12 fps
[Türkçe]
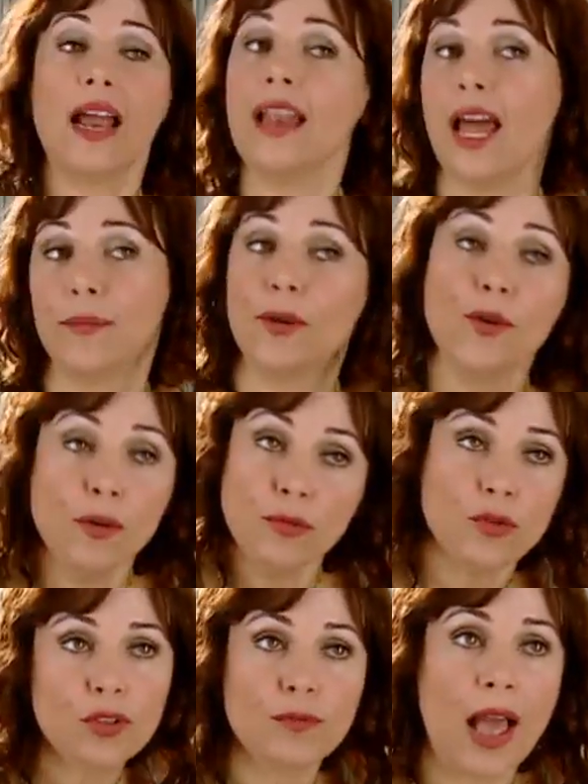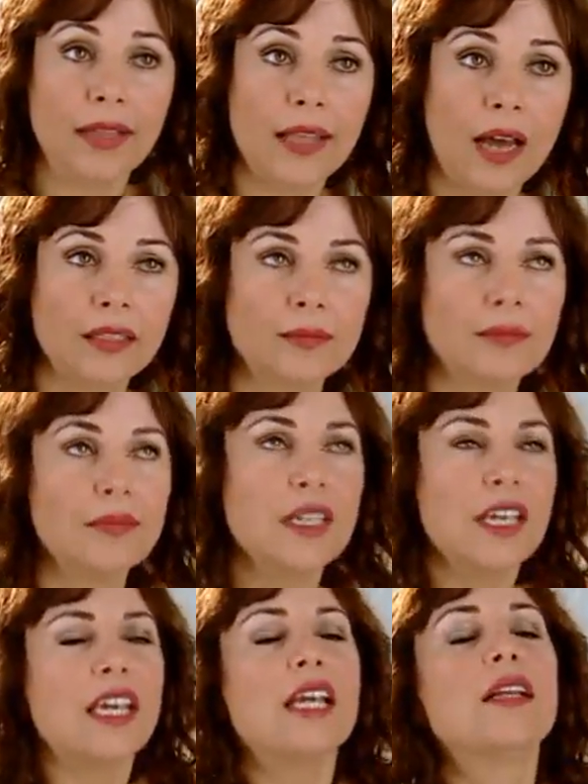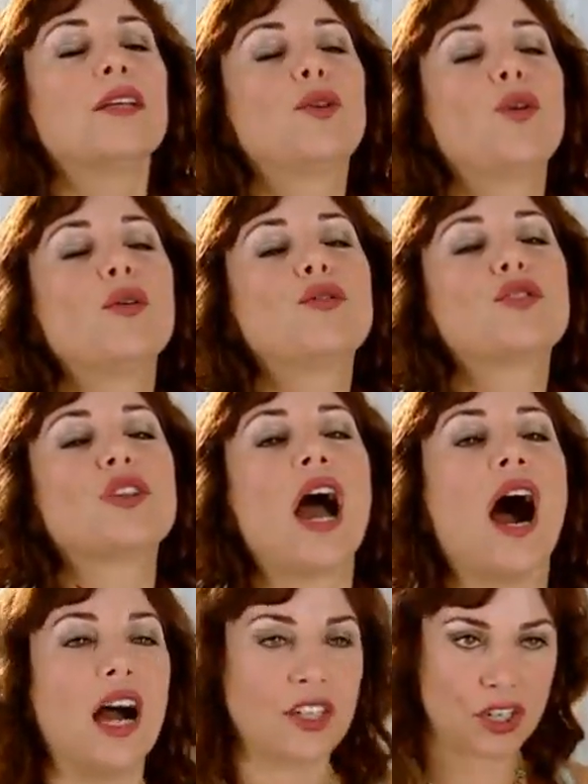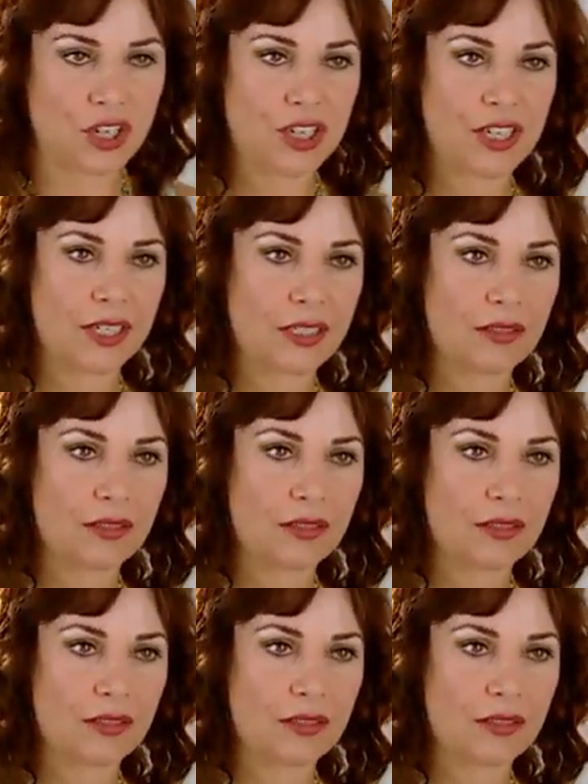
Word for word: derler biliyor musunuz Melda Hanım? İlk görüşte aşk.